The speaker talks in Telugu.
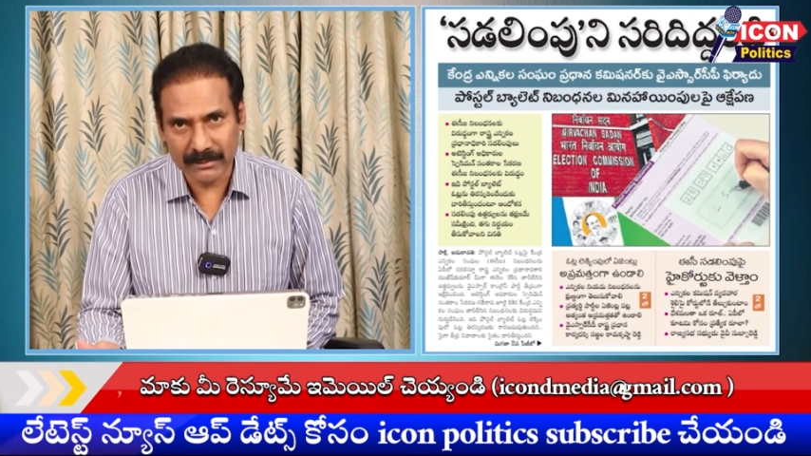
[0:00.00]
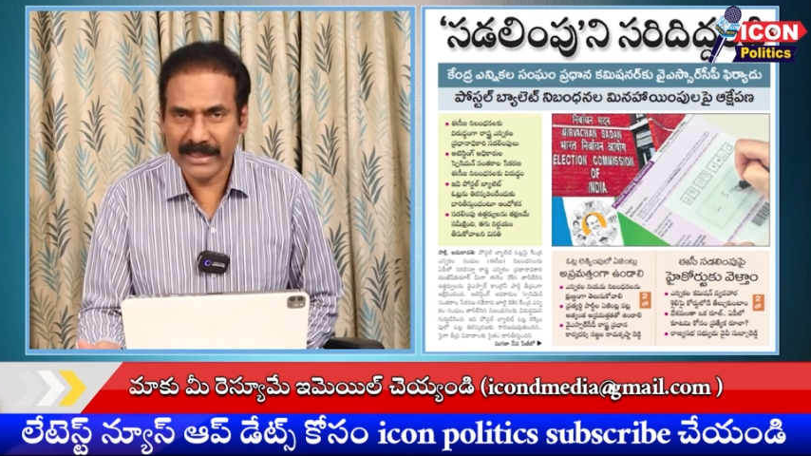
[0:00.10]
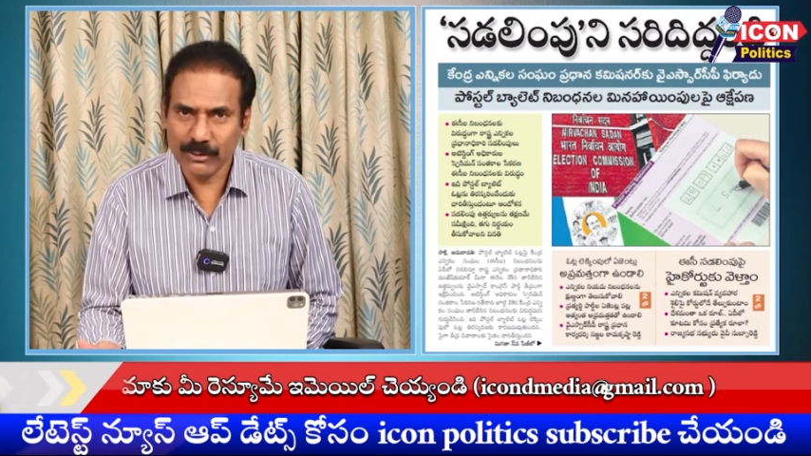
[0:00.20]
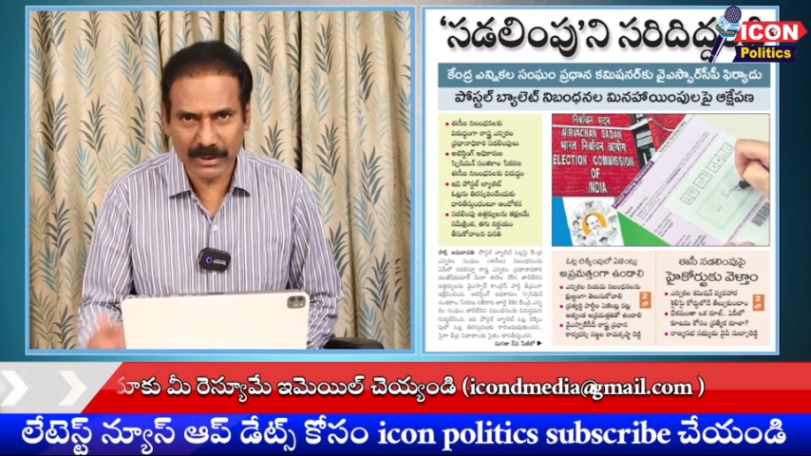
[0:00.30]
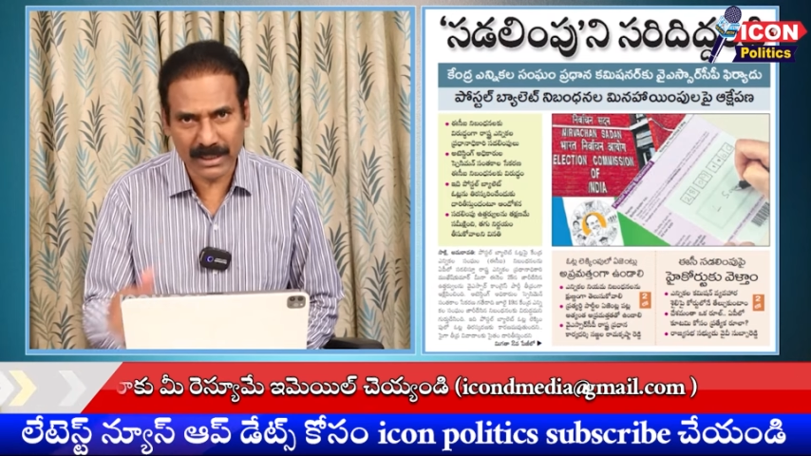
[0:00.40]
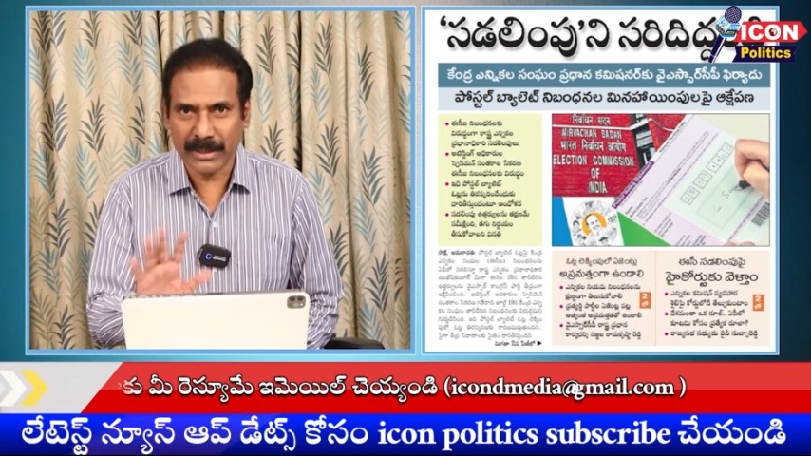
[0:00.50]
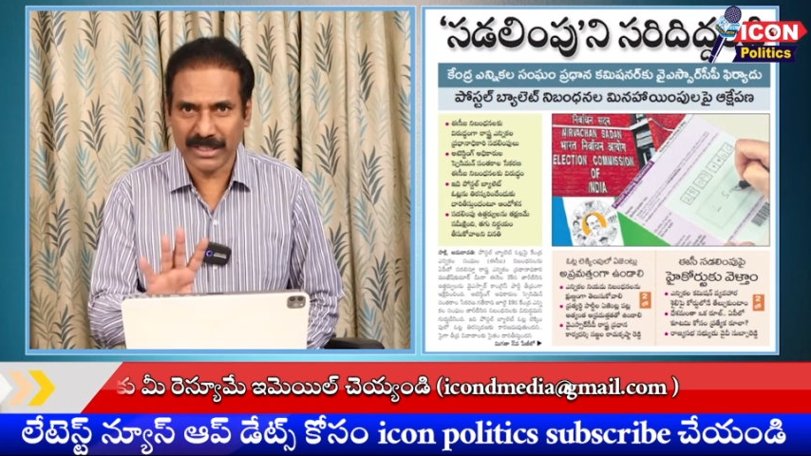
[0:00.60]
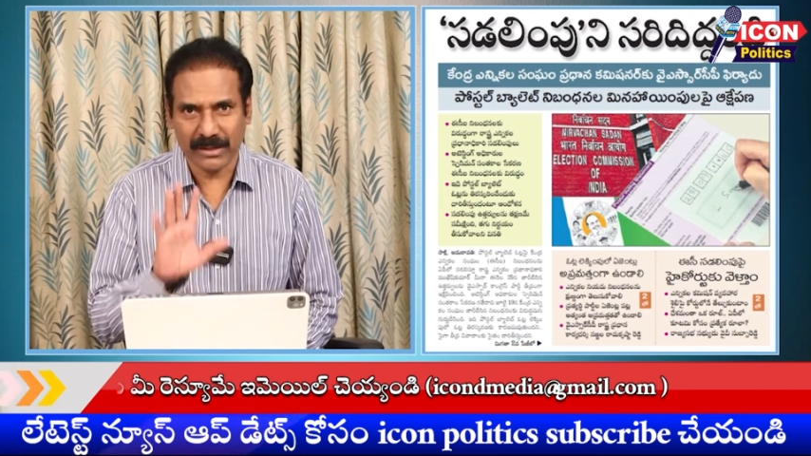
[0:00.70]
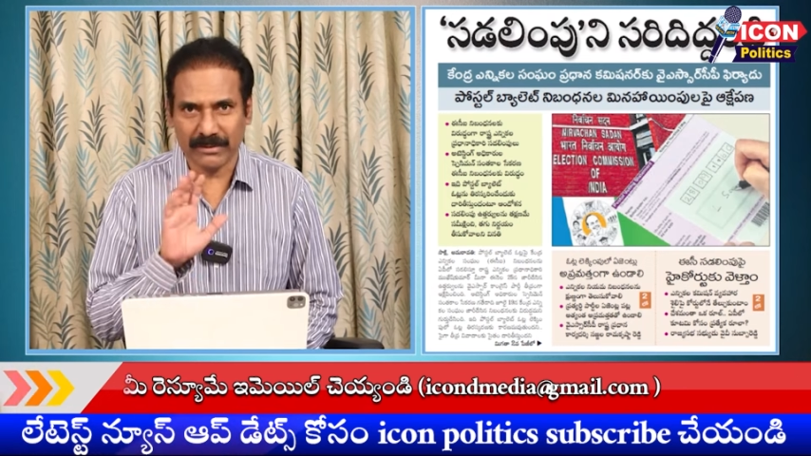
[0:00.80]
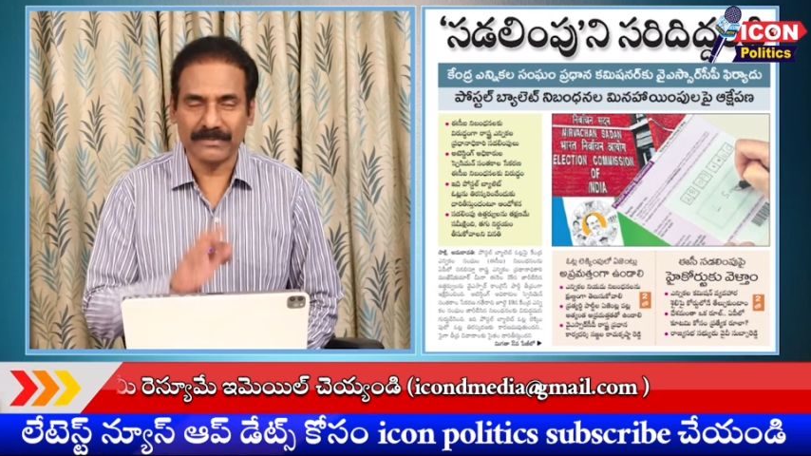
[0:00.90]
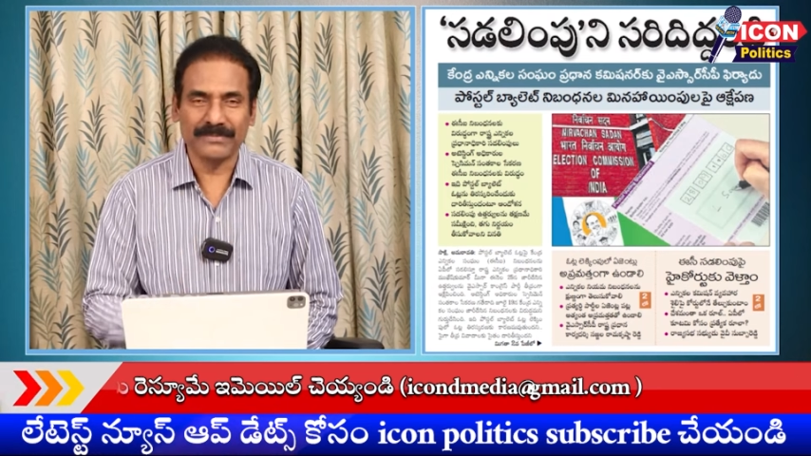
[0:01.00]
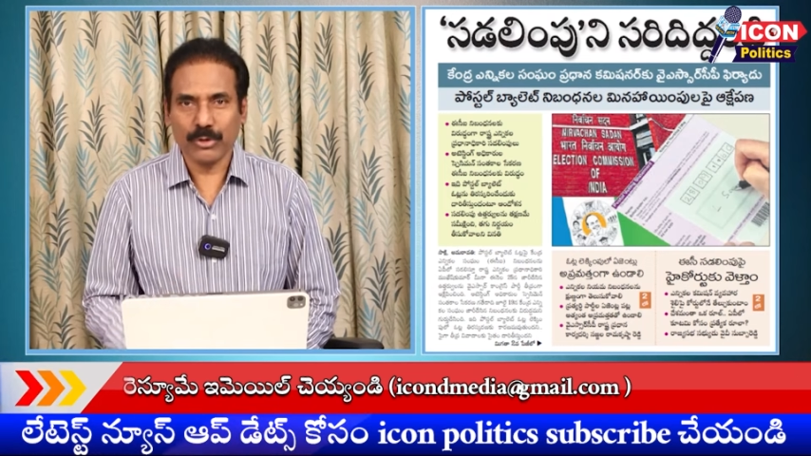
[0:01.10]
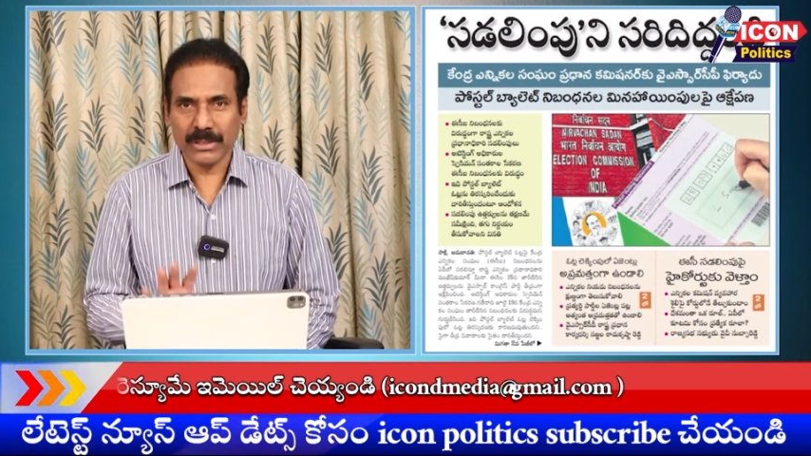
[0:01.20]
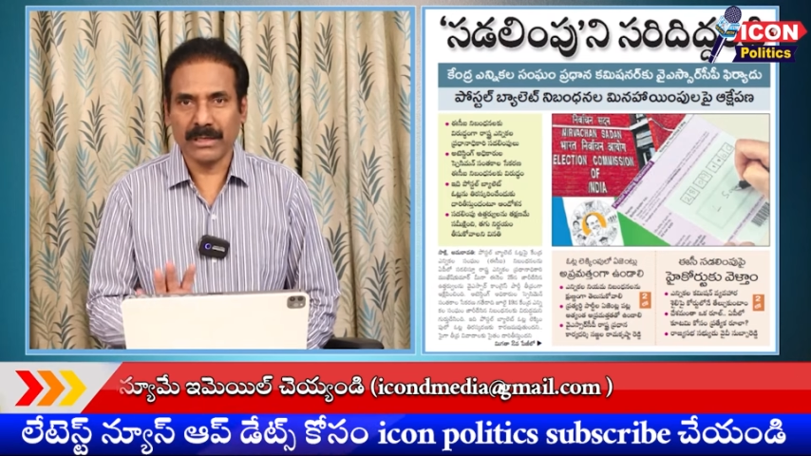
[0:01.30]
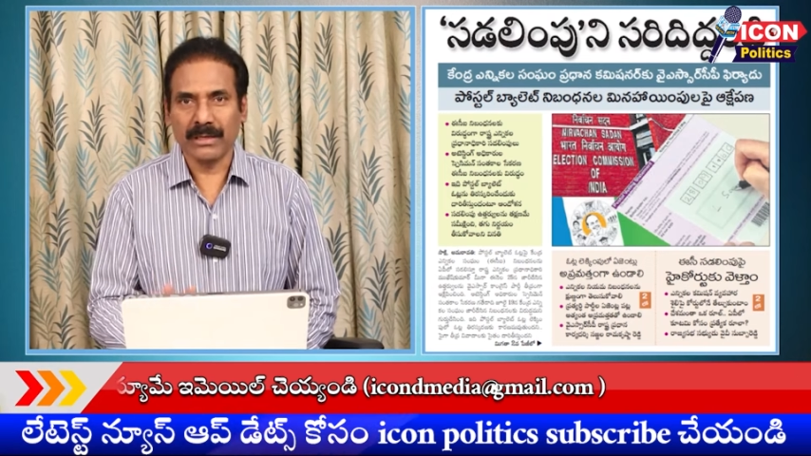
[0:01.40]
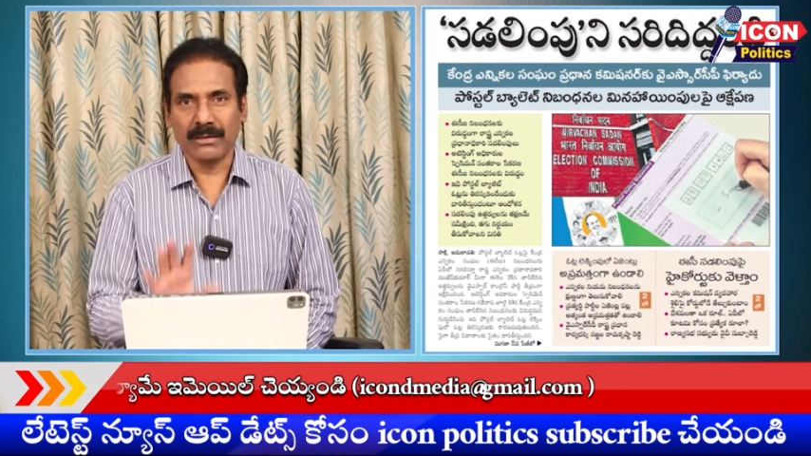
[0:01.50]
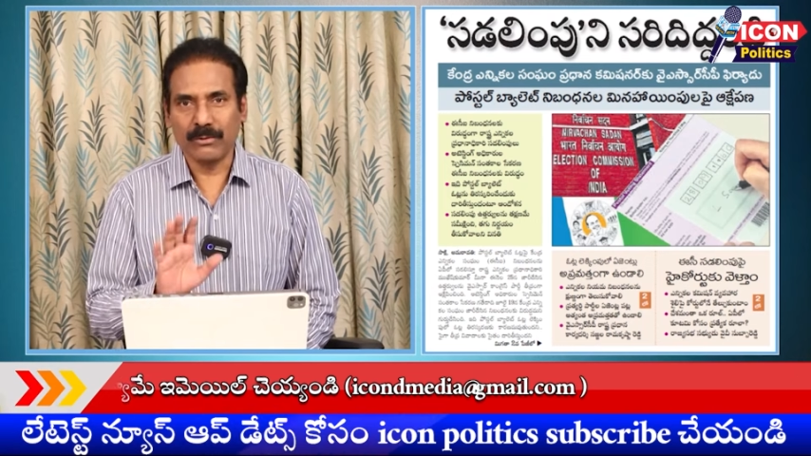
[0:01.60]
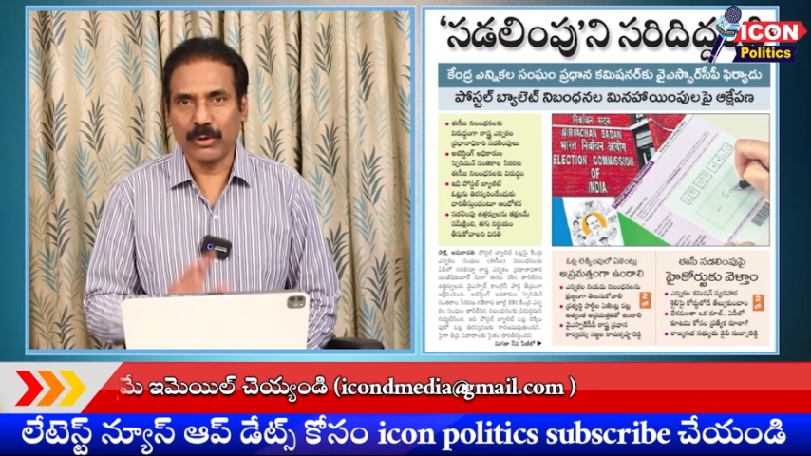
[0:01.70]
అనేది ఒక సమాచారం పోస్టల్